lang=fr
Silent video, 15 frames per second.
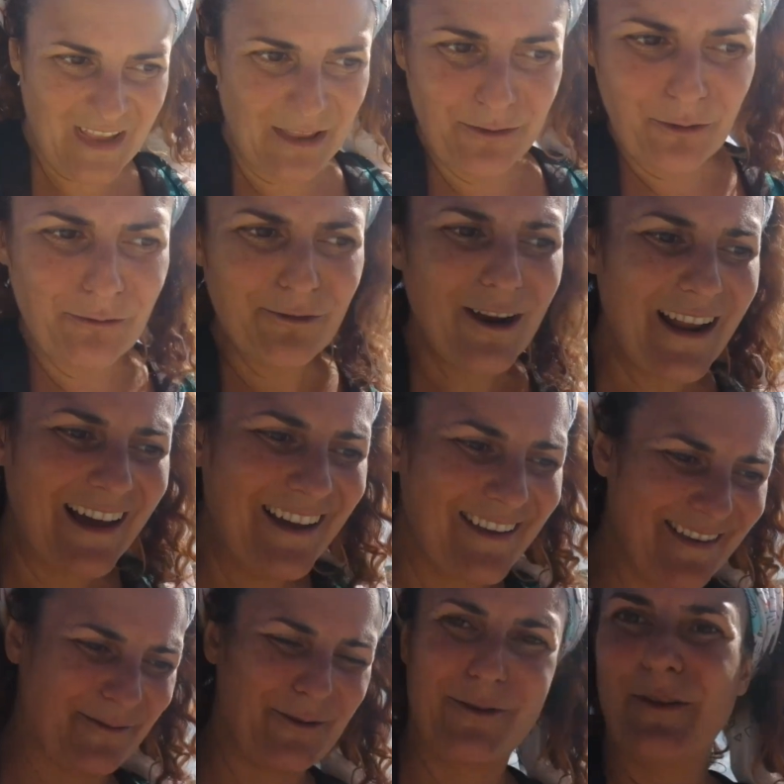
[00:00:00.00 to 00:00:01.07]
donc voilà,
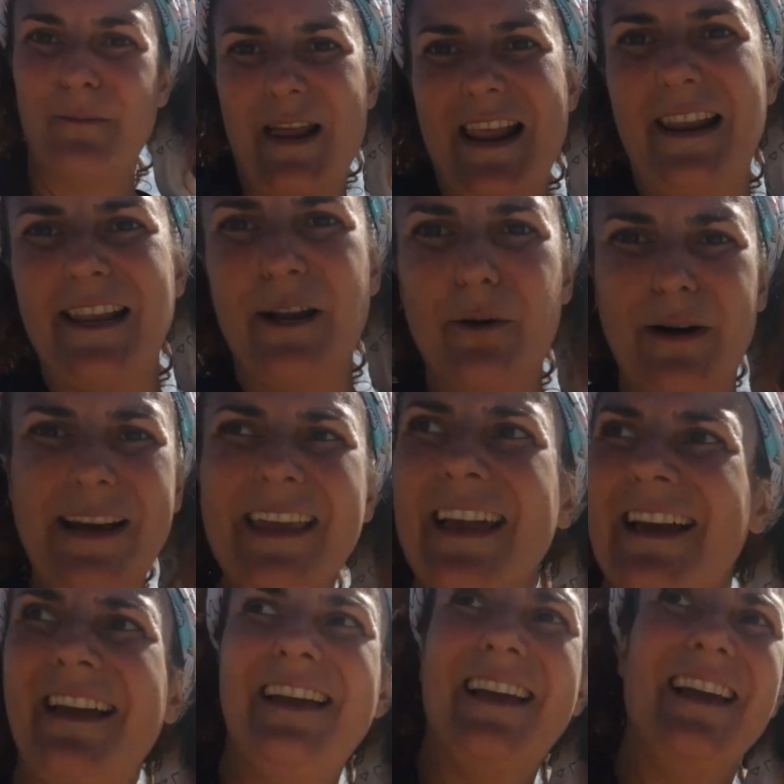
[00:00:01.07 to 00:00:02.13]
c'est une belle allégorie,
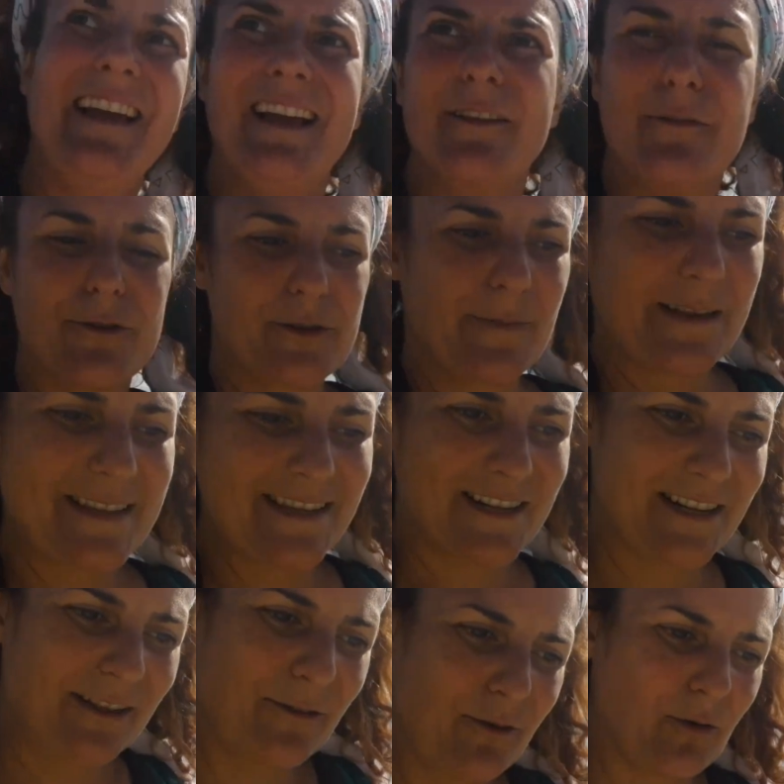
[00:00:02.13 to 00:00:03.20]
ce chemin de
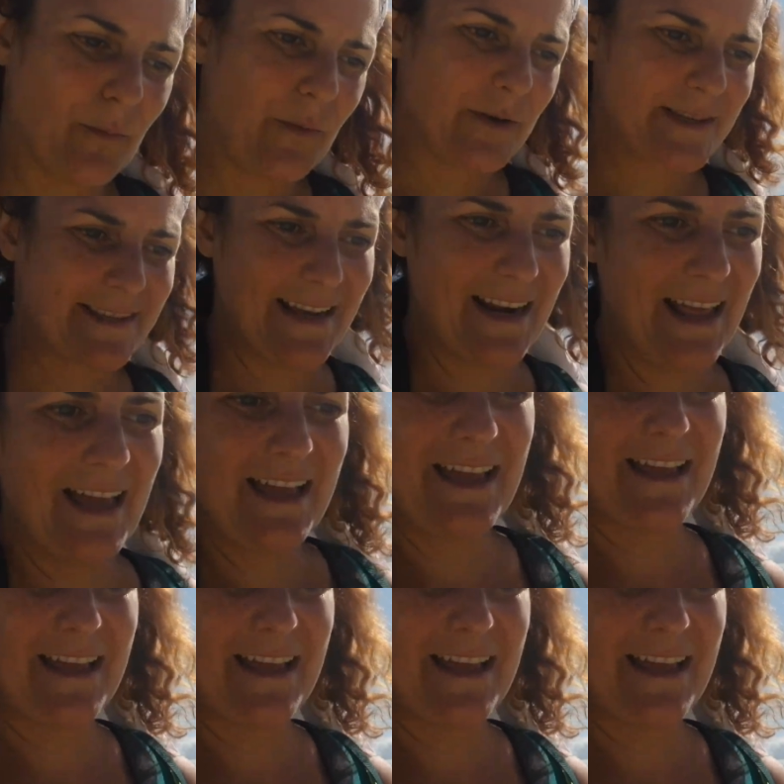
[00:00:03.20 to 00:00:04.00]
Saint-Jacques de Compostelle